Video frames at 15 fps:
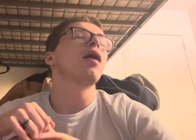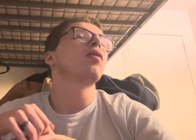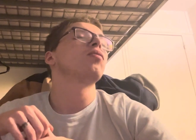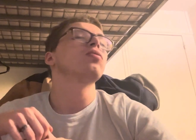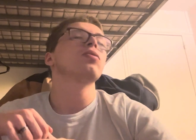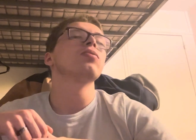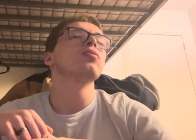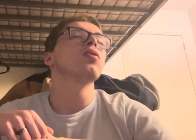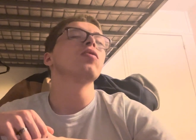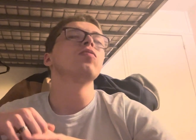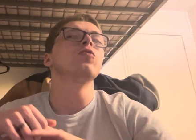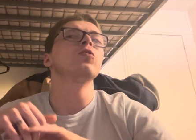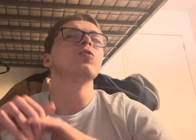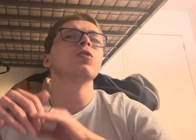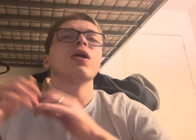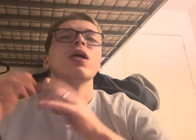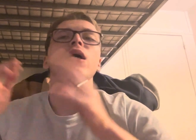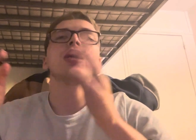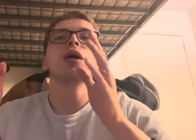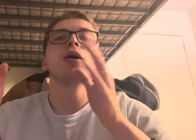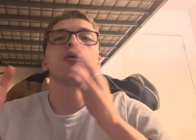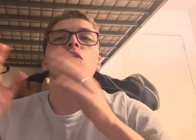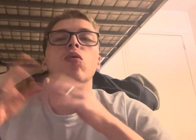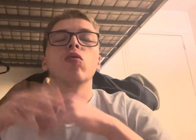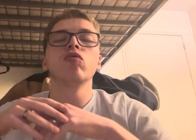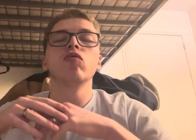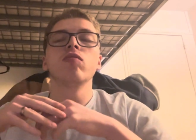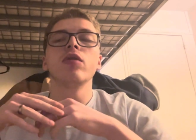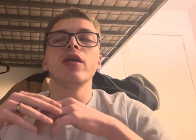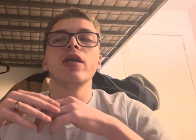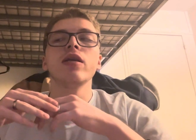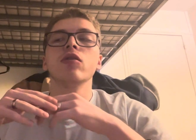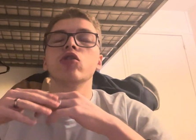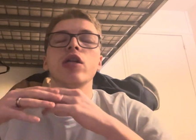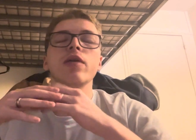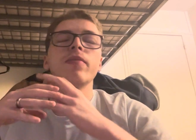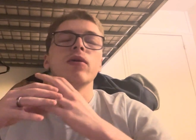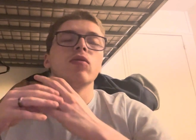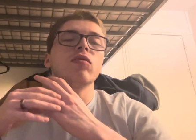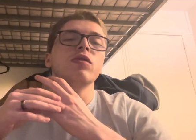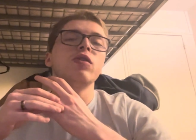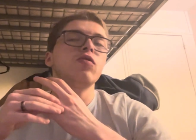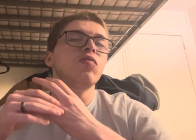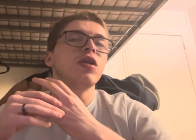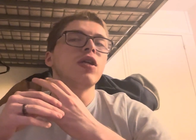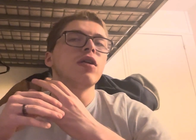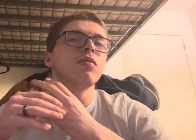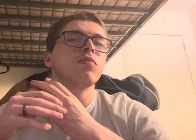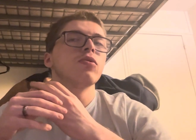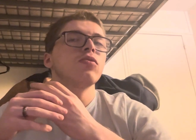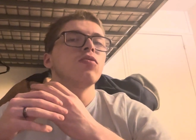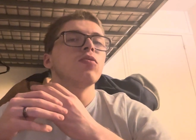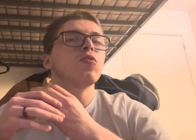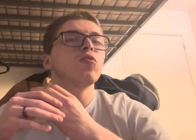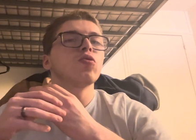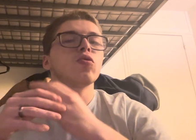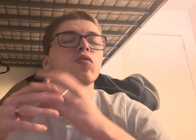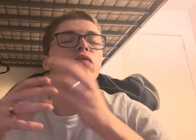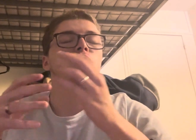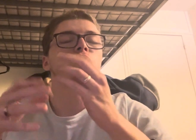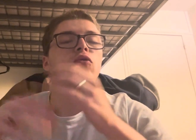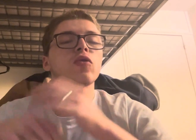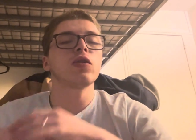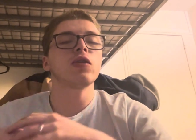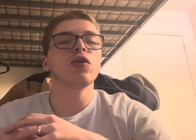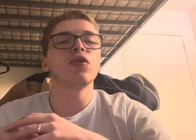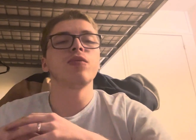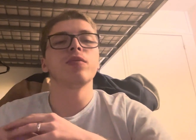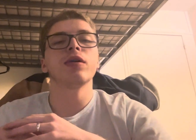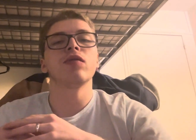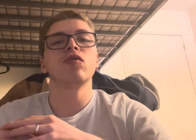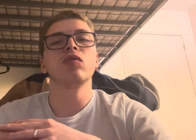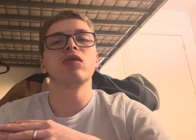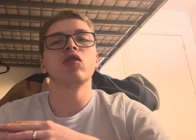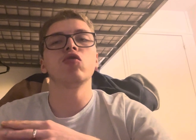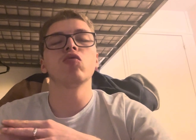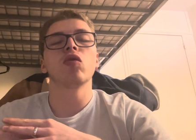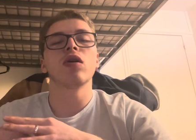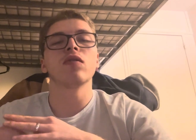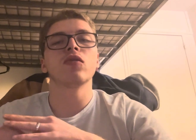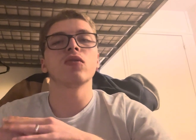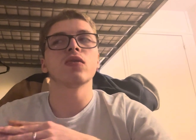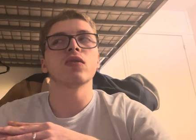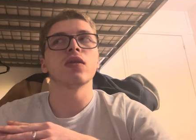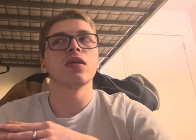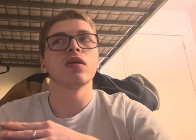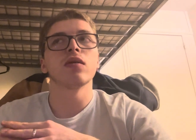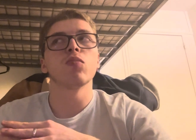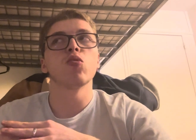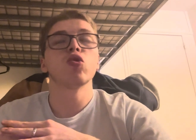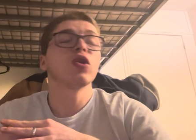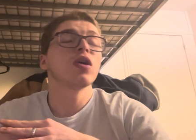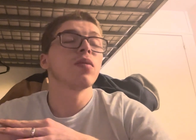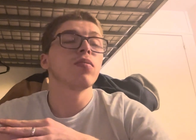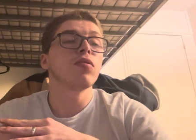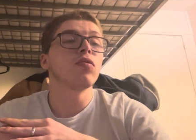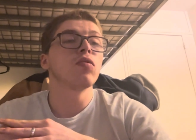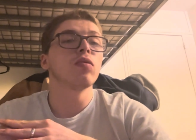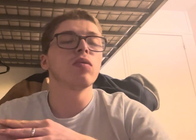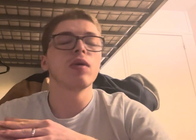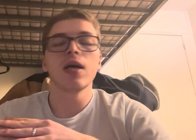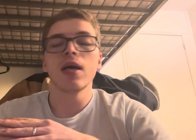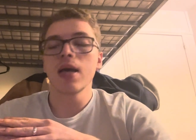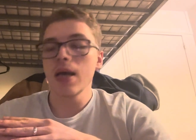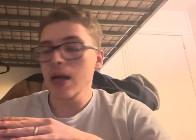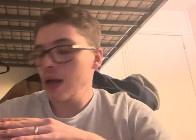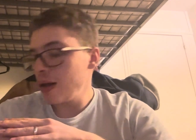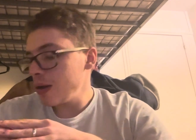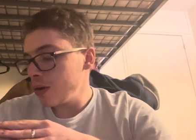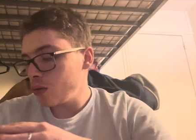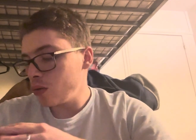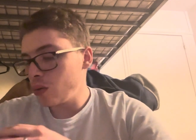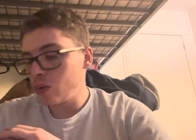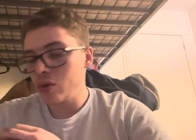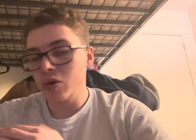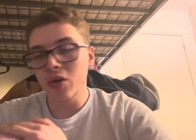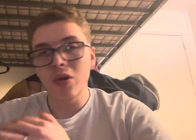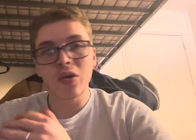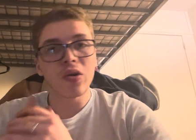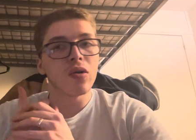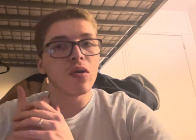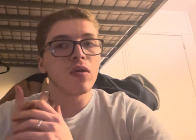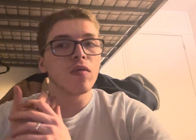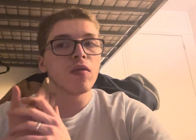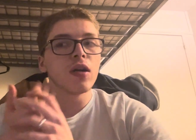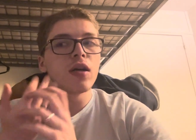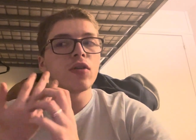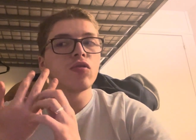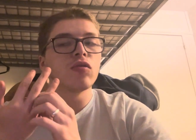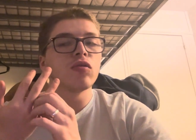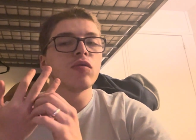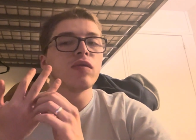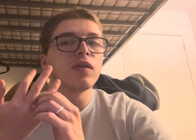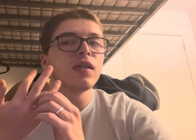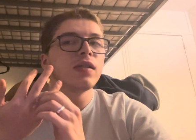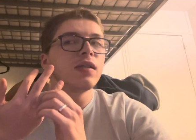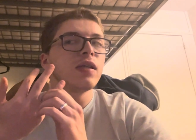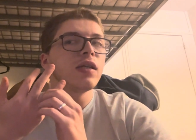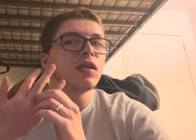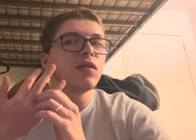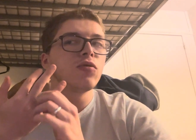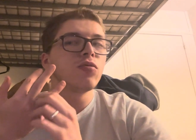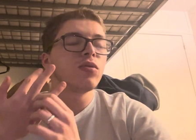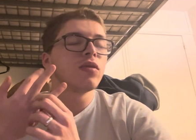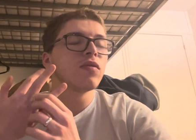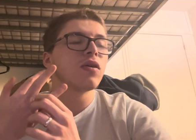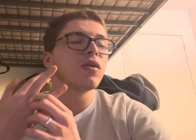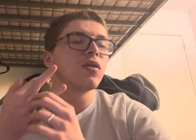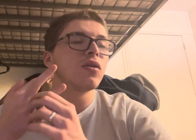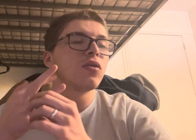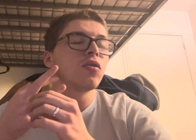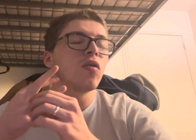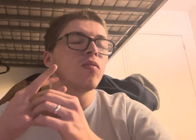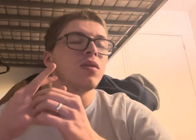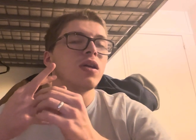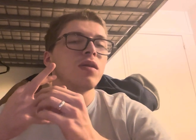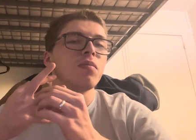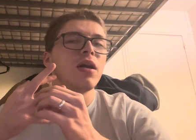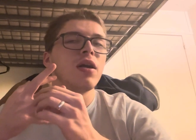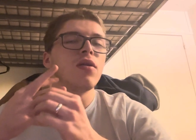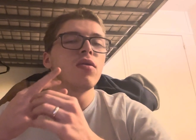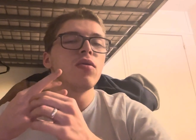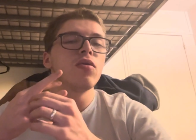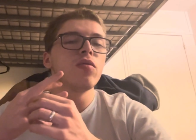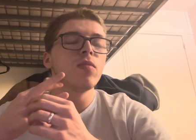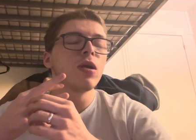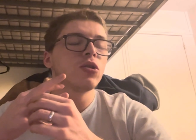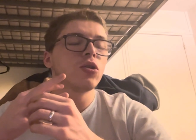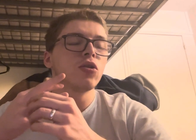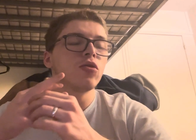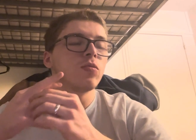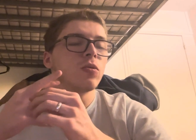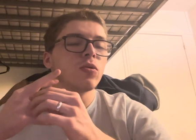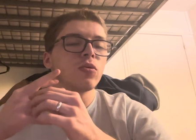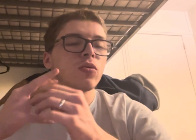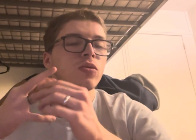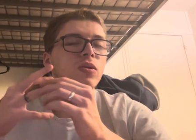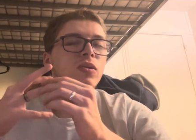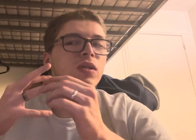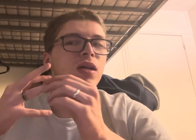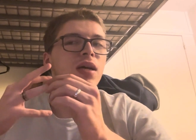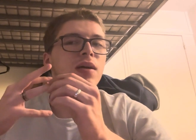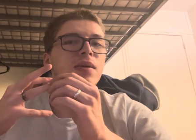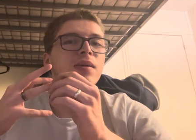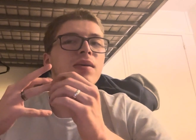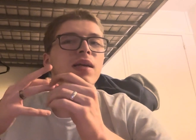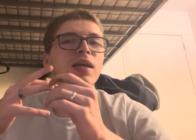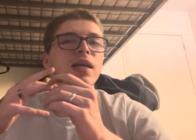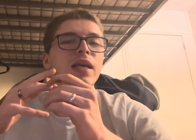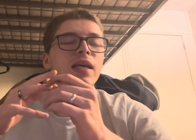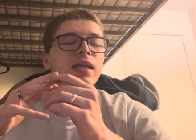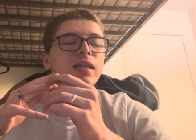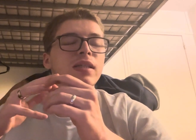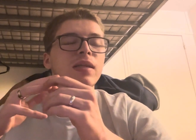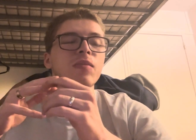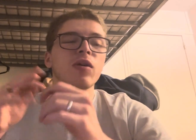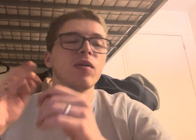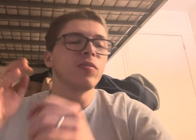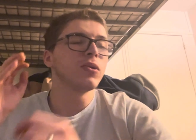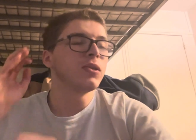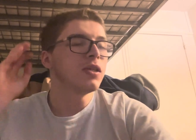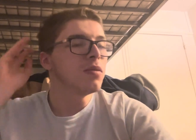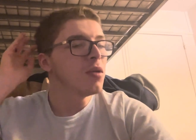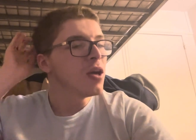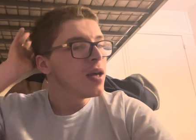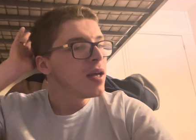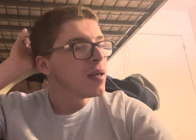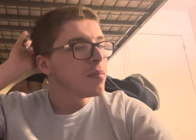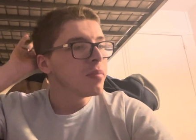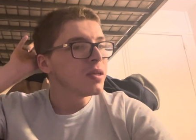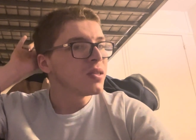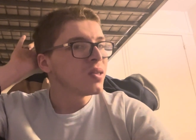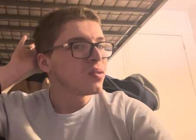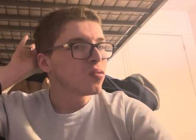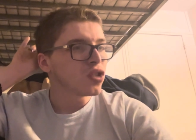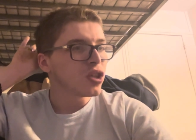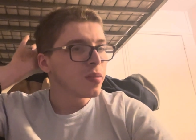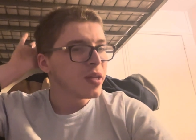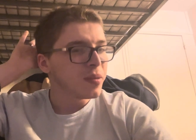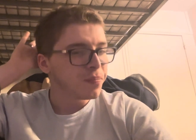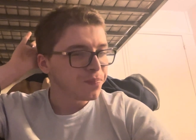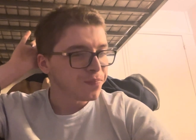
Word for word: contre Dortmund, on oublie. Je ne l'ai pas tourné ce week-end parce que bon, je trouve que sortir une preview 10 jours avant, c'est un peu con. Donc voilà, je vais essayer de suivre tant bien que mal le match. Je pense que ce sera quasiment impossible, mais sait-on jamais.